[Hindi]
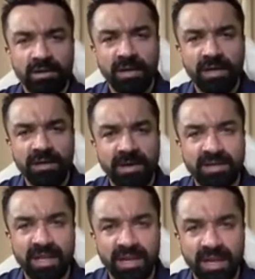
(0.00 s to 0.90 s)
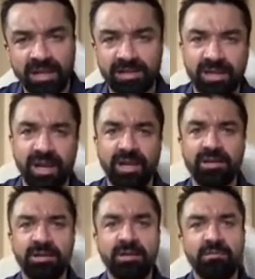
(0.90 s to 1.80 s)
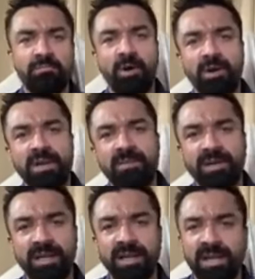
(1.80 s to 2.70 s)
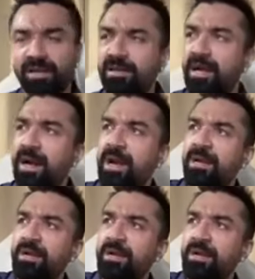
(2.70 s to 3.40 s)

गली में ठेला लग जाए मोहल्ले में ठेला लग जाए